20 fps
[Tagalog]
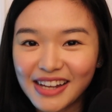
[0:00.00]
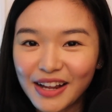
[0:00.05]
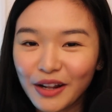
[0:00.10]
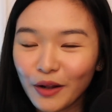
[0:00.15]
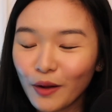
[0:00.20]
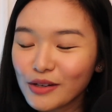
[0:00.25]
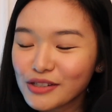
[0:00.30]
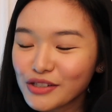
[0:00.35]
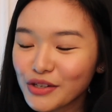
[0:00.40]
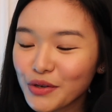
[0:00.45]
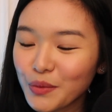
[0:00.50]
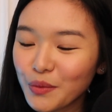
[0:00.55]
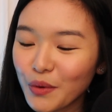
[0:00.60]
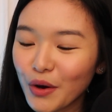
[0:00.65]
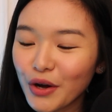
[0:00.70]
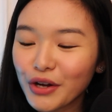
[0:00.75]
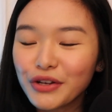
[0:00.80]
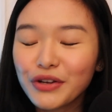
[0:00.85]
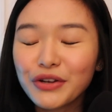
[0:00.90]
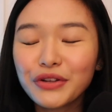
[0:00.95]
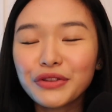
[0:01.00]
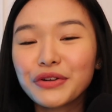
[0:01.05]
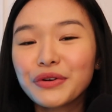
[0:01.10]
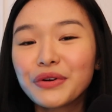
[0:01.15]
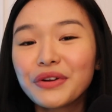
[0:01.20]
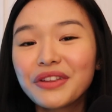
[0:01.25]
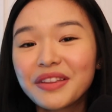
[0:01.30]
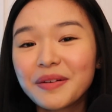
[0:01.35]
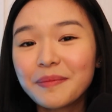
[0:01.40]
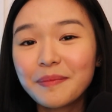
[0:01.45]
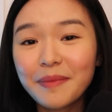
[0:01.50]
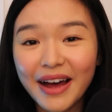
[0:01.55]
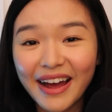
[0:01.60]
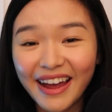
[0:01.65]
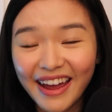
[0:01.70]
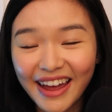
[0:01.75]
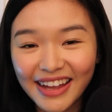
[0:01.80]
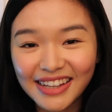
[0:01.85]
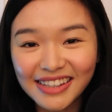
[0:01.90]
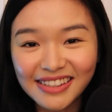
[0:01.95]
I'll also walk you through the
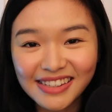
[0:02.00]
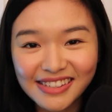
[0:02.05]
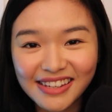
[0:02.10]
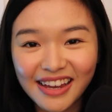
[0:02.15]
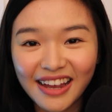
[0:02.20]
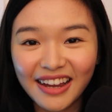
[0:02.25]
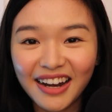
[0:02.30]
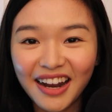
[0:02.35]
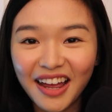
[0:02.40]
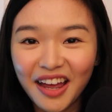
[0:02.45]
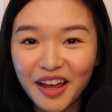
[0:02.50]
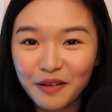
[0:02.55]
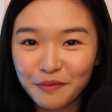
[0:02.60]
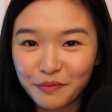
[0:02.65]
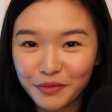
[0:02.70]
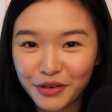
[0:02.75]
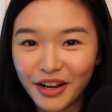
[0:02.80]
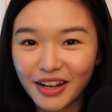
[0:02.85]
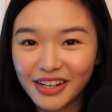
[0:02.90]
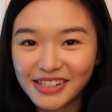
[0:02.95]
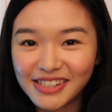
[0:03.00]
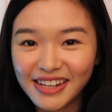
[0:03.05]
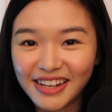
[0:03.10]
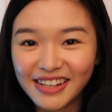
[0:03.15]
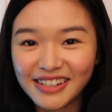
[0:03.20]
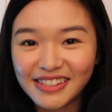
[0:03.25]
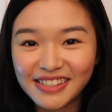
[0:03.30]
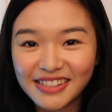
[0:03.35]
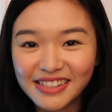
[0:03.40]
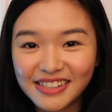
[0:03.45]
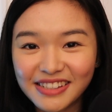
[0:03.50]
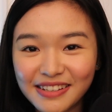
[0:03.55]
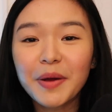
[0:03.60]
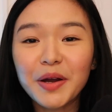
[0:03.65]
buy and sell process.